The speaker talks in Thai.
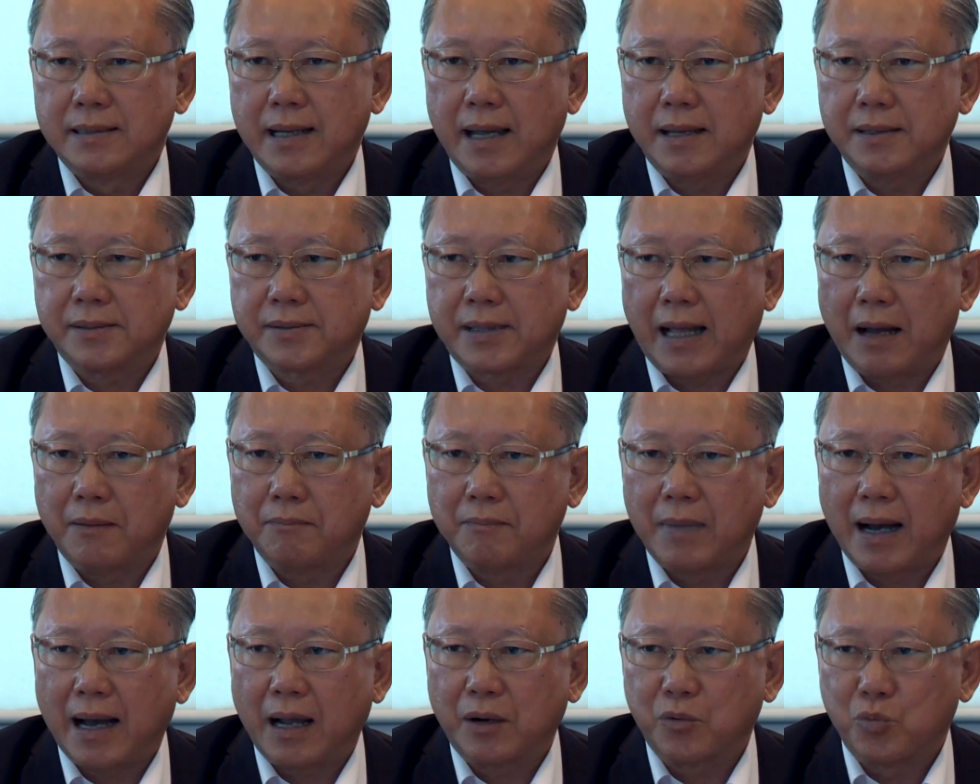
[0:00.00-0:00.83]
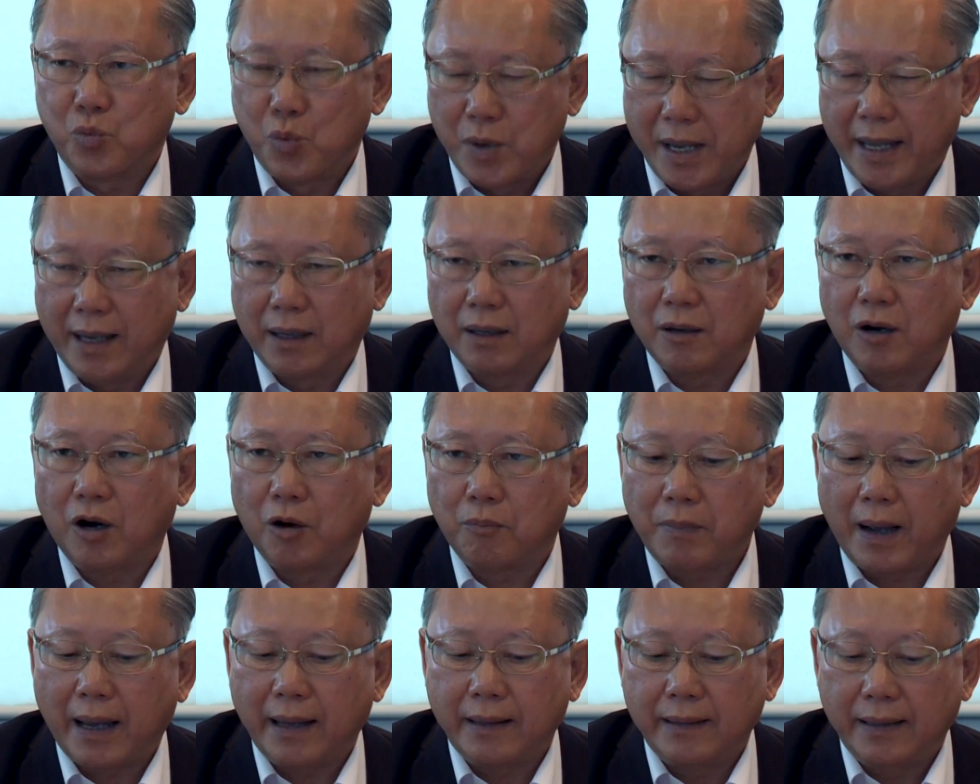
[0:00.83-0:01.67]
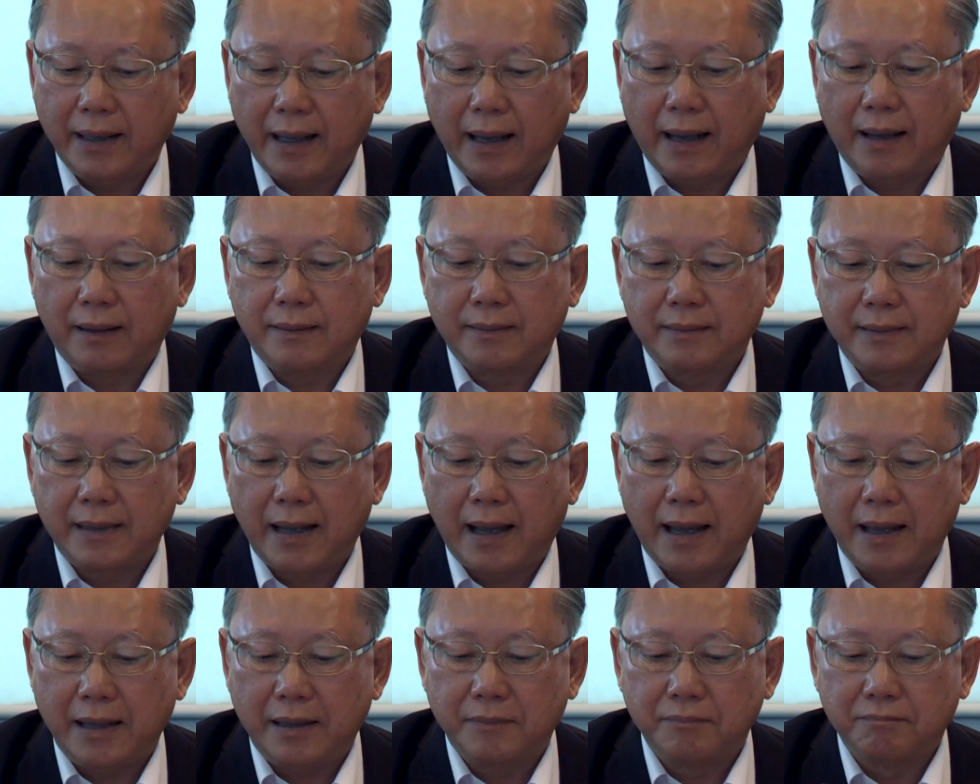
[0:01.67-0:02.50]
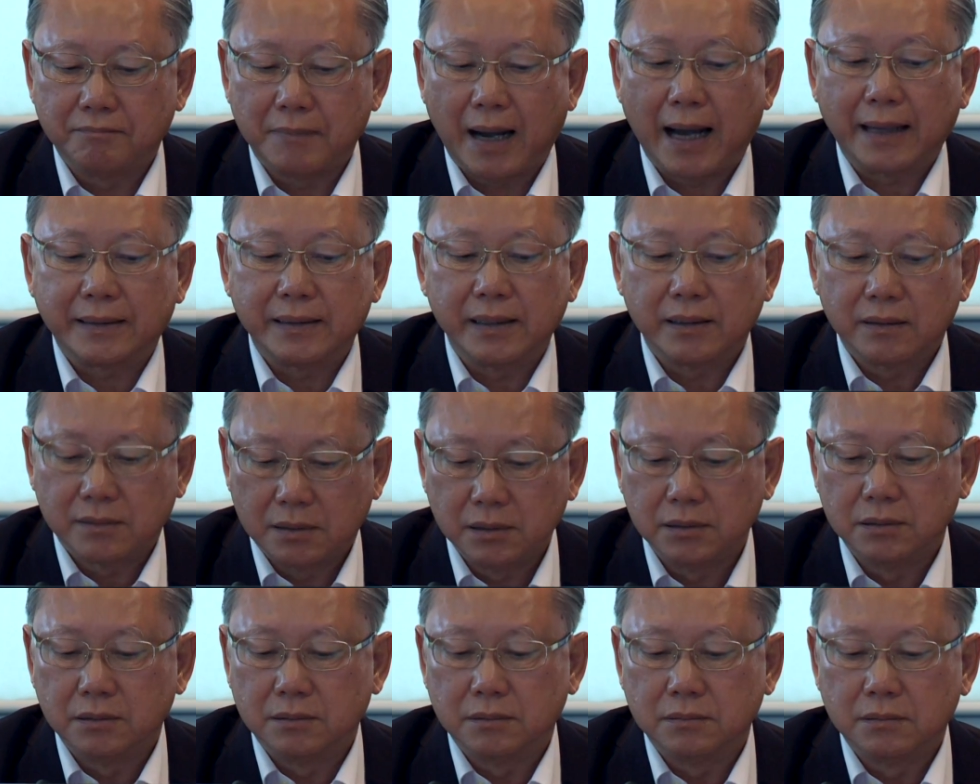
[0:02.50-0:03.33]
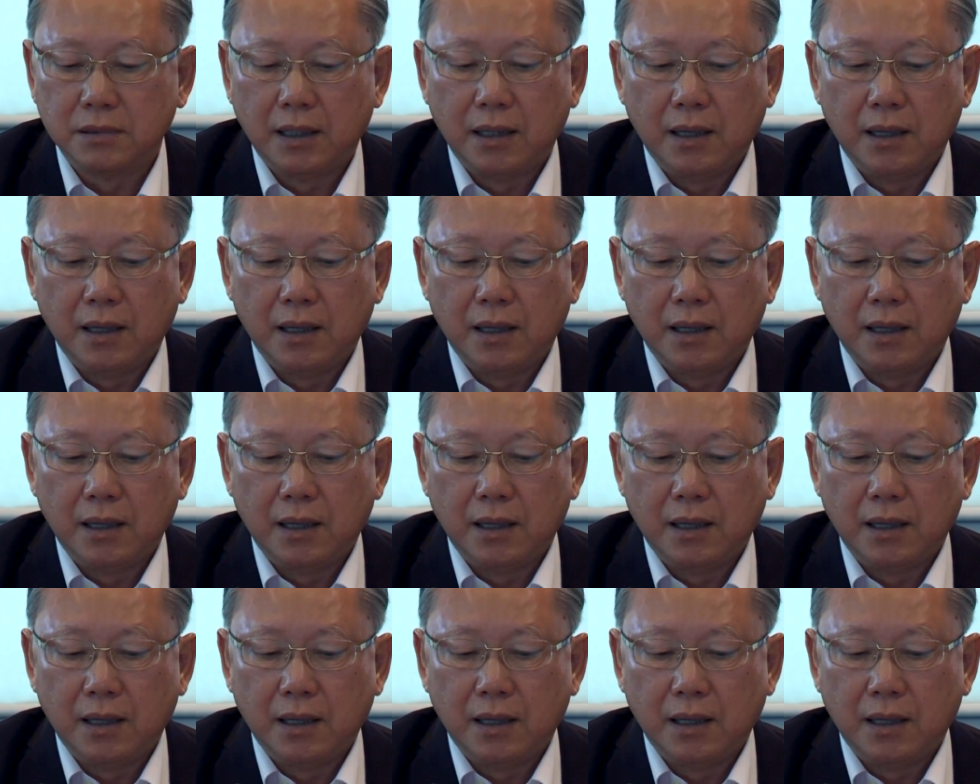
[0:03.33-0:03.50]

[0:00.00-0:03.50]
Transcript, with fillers: ได้สามารถเหวี่ยงออกไปเนี่ยได้มากยิ่งขึ้น